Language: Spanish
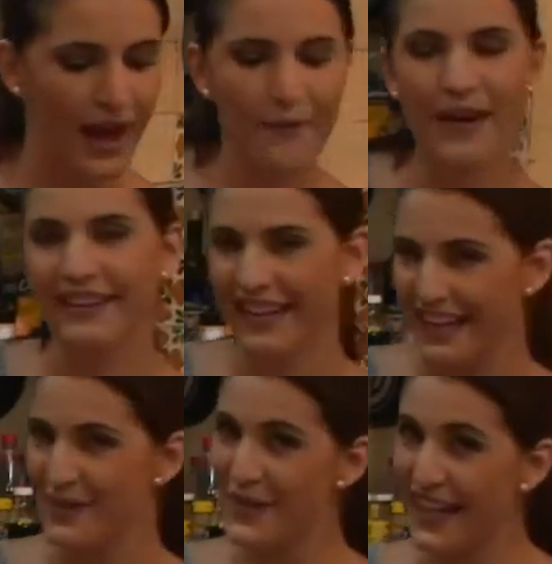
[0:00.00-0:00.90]
Aparte
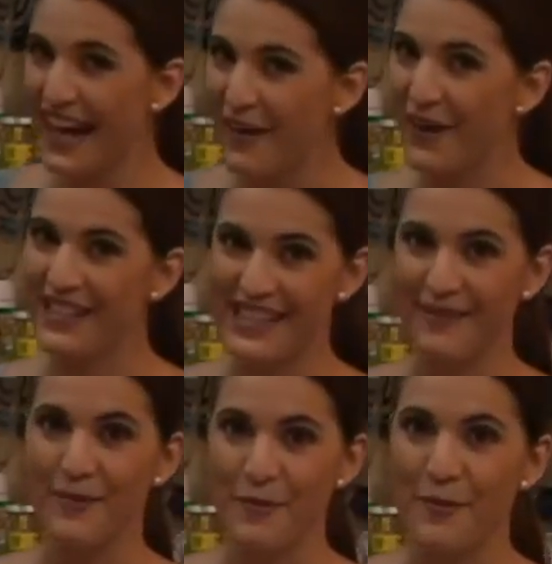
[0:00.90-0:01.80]
que es un regalo que
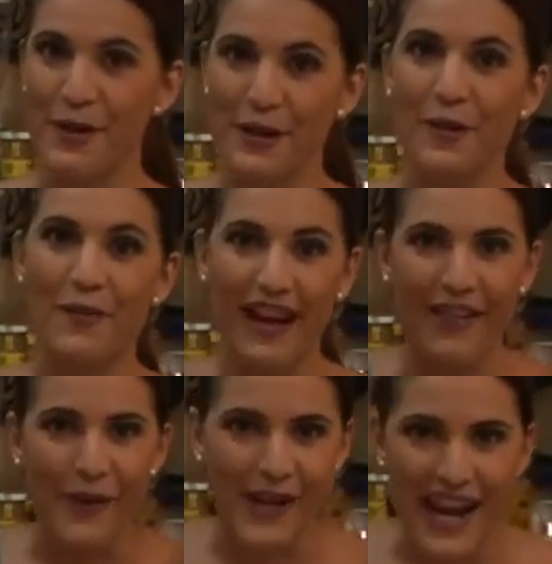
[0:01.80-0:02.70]
sirve muy bonito para
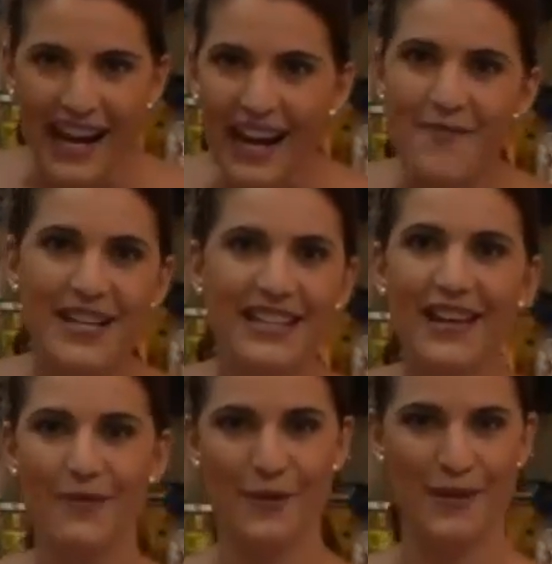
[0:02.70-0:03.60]
adornar la mesa
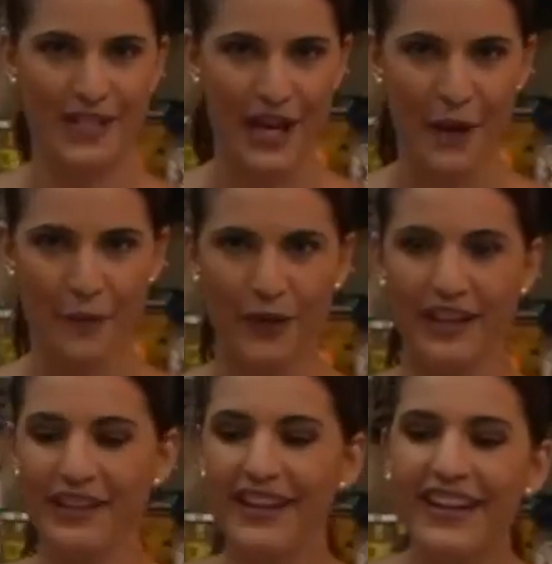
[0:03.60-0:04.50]
del baby
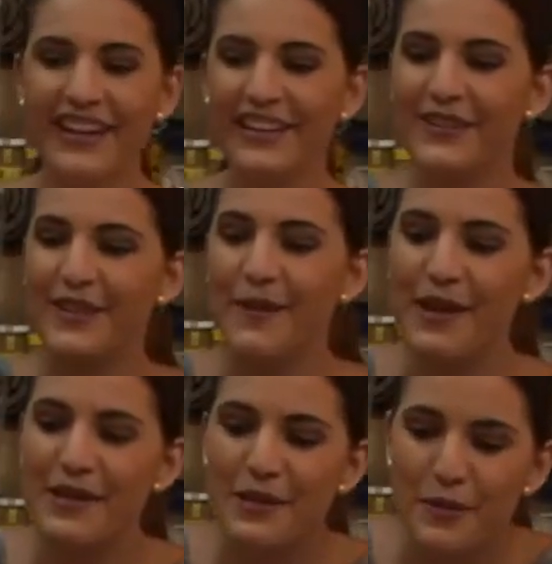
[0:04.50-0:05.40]
shower entonces se
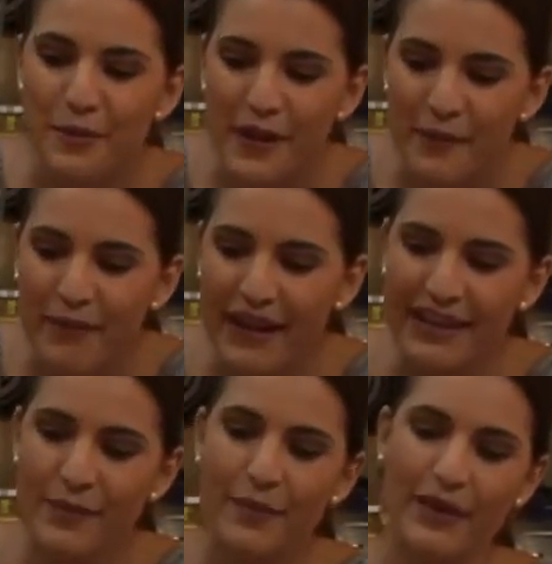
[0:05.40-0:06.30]
ve súper
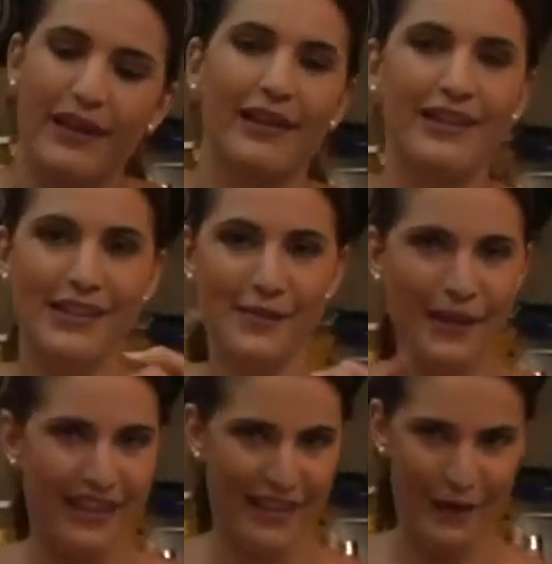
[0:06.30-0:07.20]
padre porque
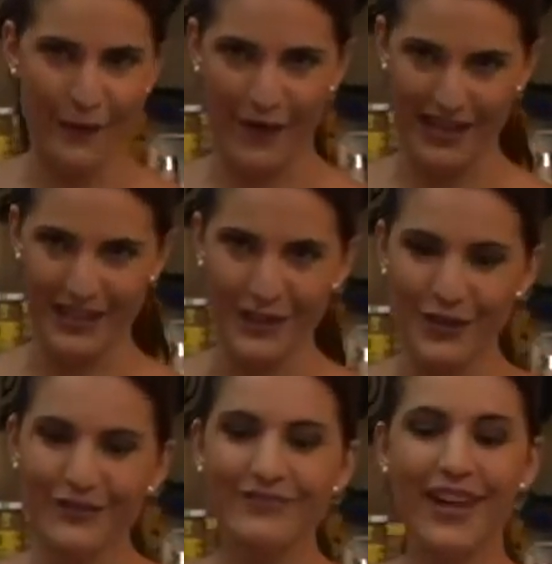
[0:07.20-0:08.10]
sirve de
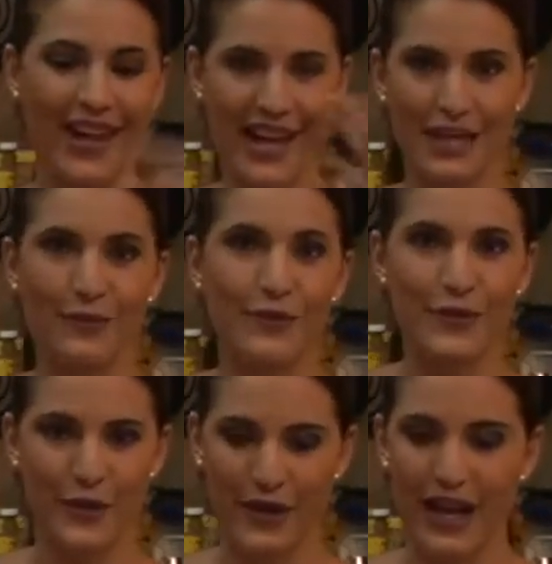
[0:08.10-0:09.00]
decoración, es
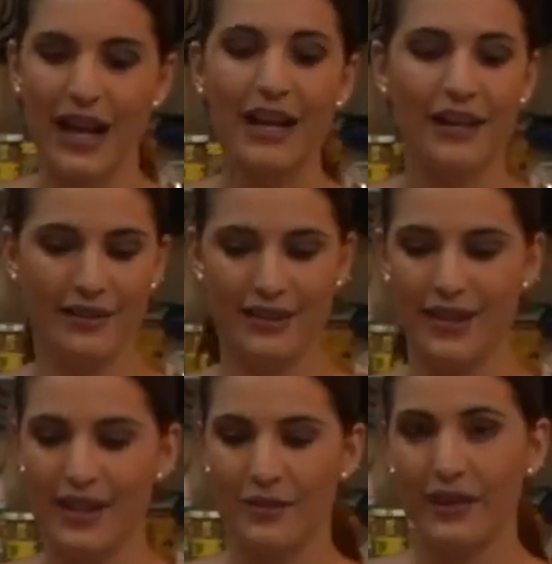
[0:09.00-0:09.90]
funcional. Si
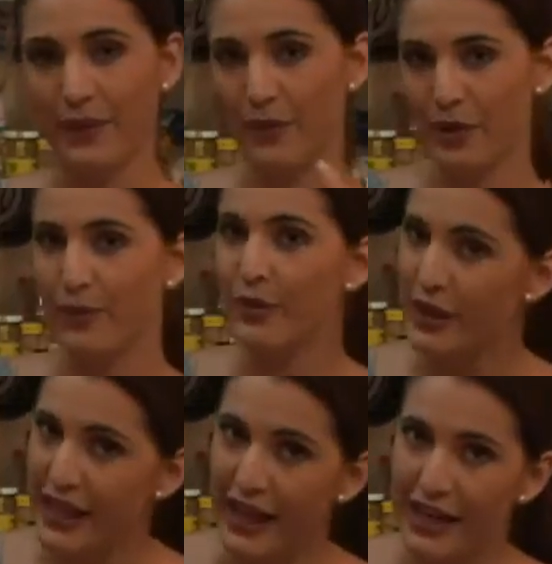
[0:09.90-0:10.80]
te das cuenta,
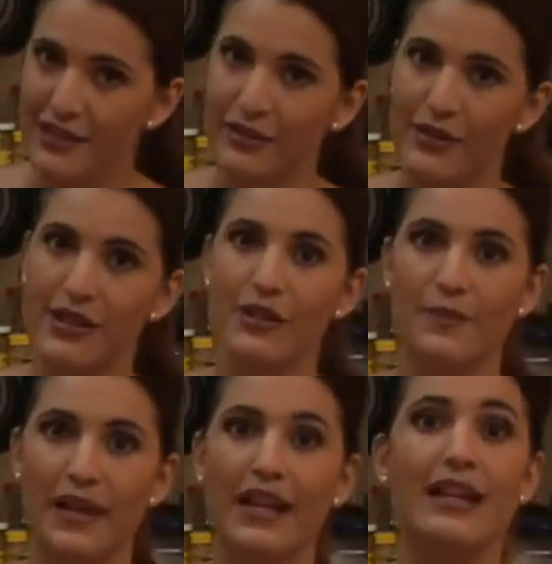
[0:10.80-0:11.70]
pusimos ligas, entonces
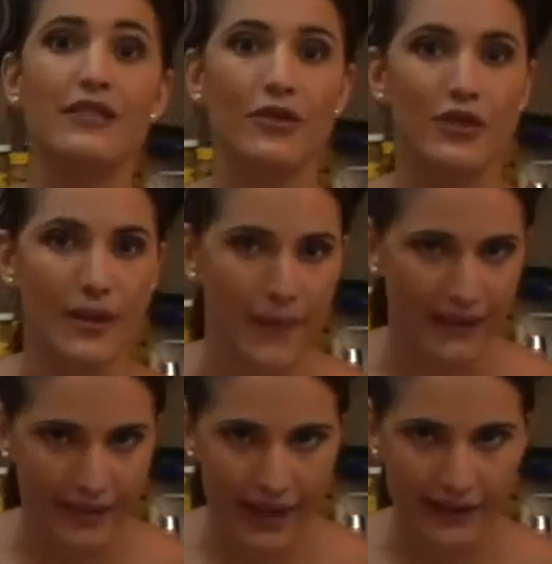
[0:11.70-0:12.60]
los pañales no se
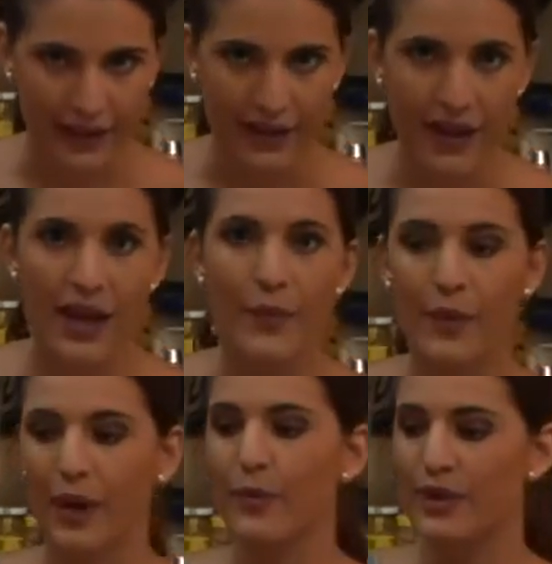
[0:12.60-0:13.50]
maltratan,
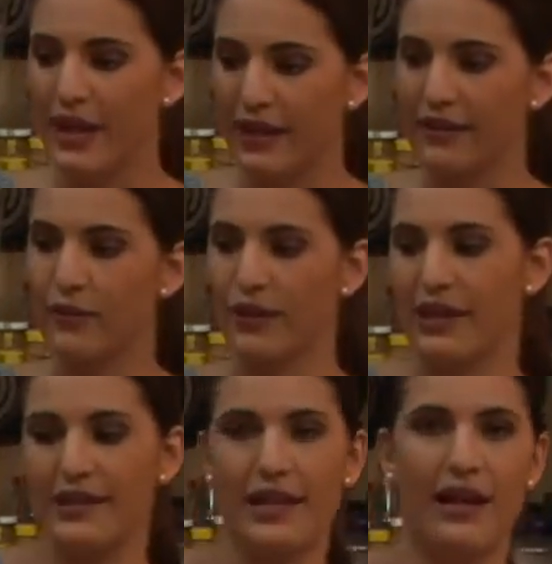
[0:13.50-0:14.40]
porque mucha gente
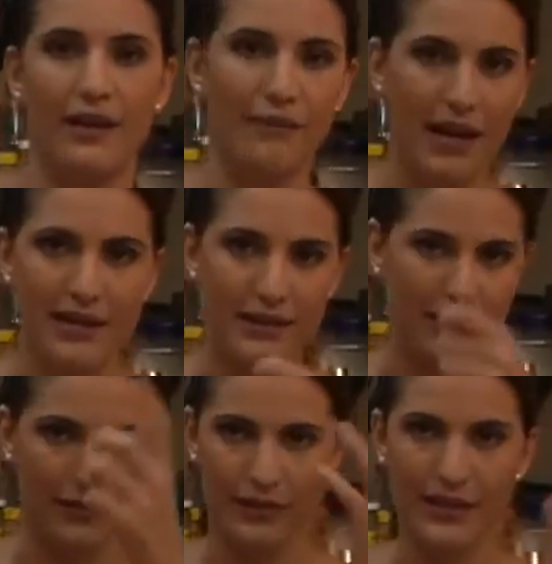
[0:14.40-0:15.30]
utiliza
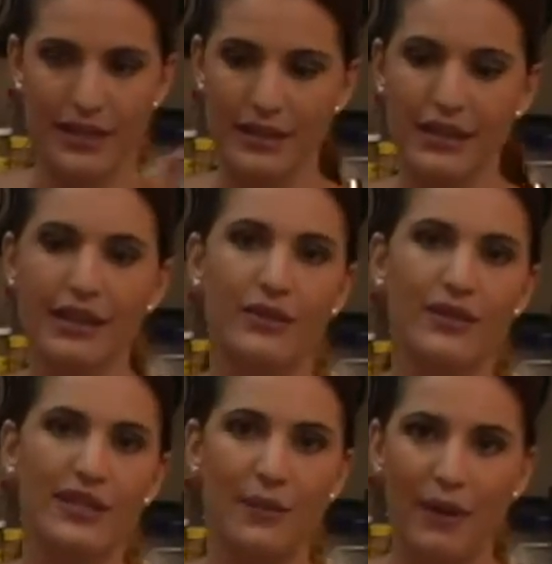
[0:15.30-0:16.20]
masking, cosas así,
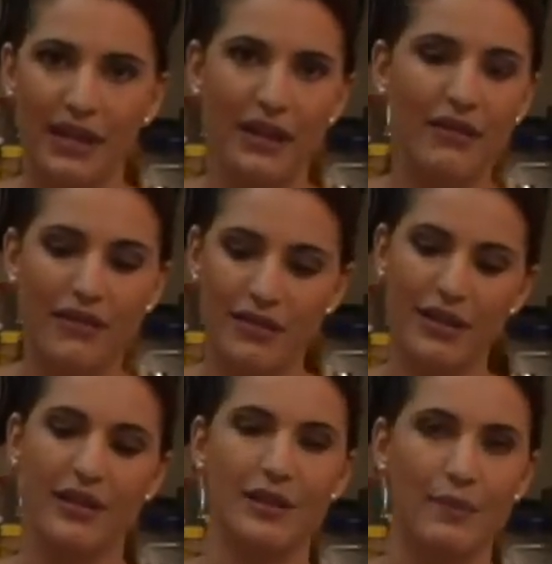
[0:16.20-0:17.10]
entonces el pañal luego
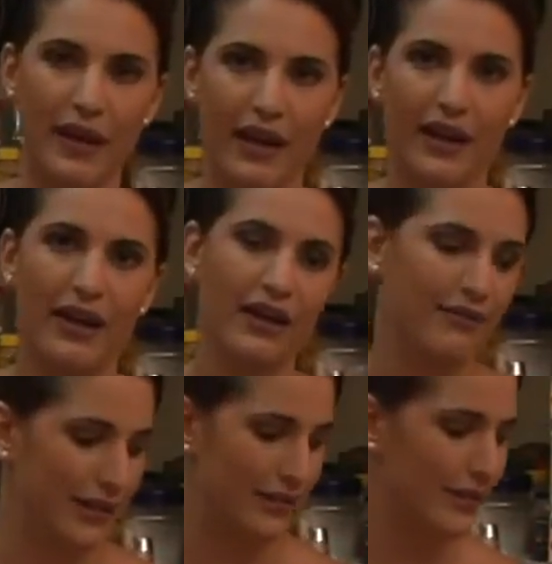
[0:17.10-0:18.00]
se le despega
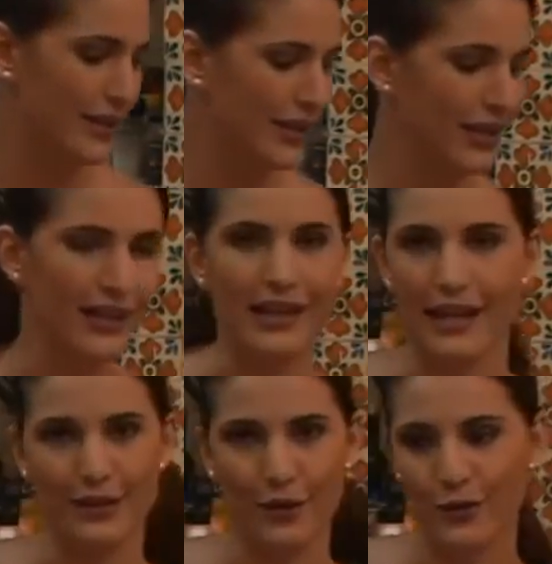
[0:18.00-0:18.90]
y bueno, y
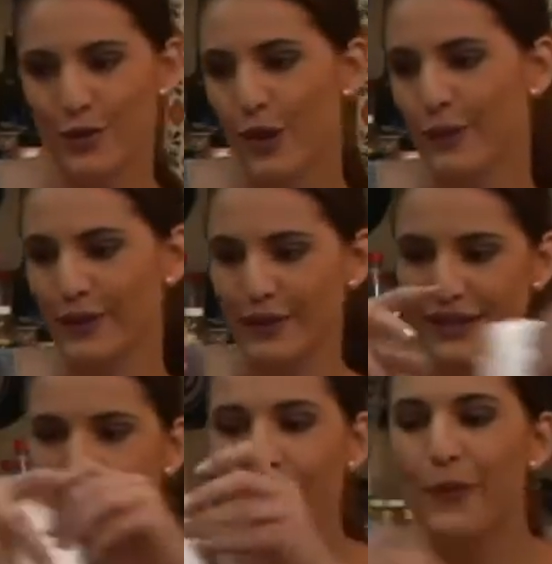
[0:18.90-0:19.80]
ya es todo un show,
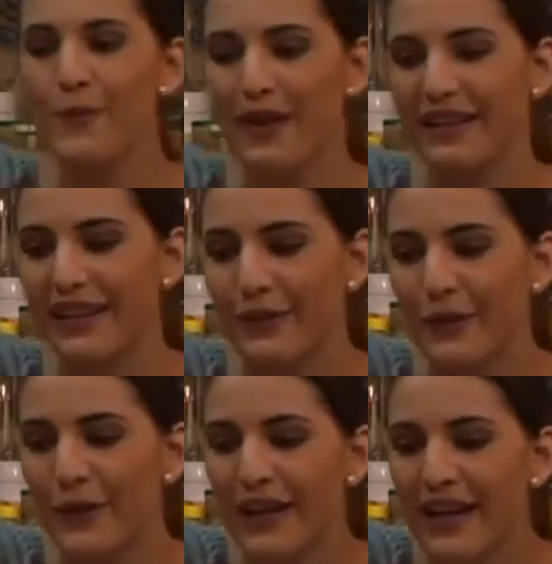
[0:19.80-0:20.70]
entonces ya no cumple
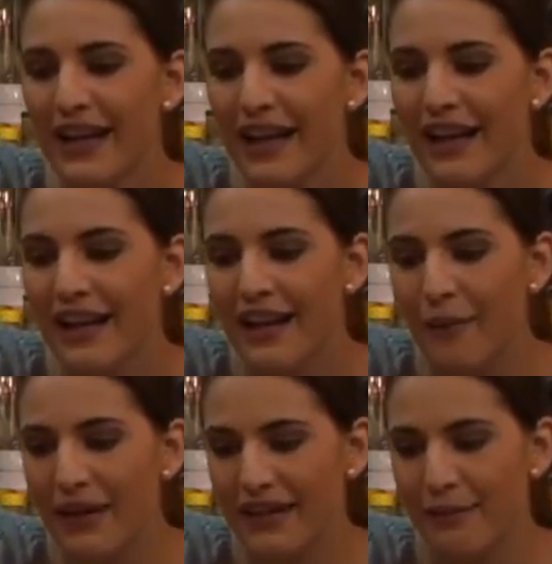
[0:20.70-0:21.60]
tanto
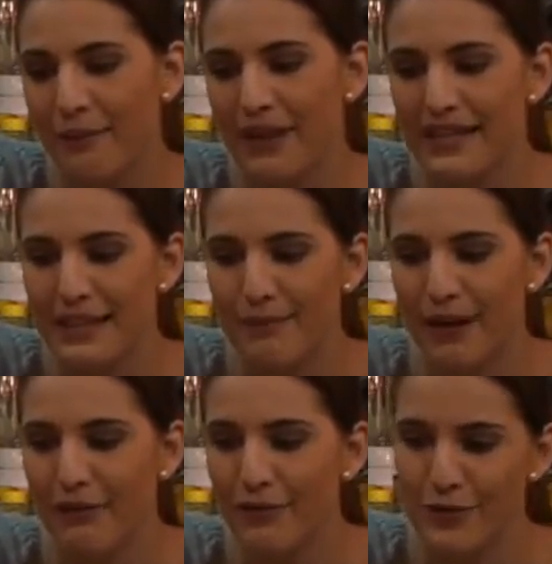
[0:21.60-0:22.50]
la parte
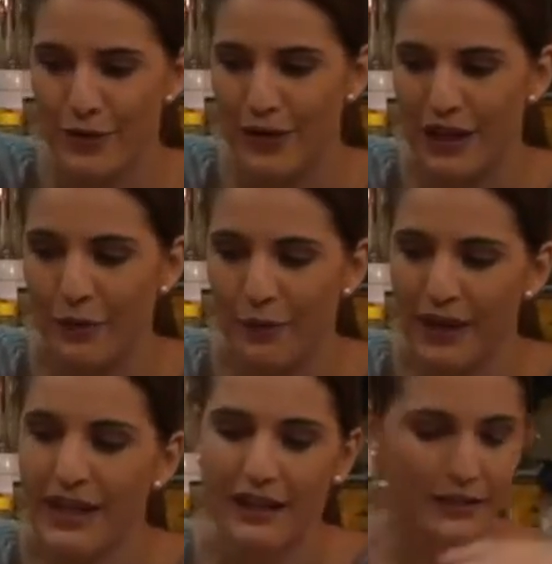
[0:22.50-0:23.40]
principal funcional de un
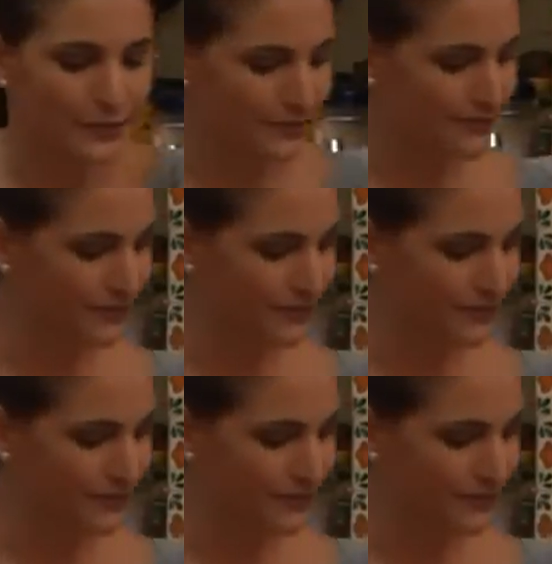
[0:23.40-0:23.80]
pañal, ¿no?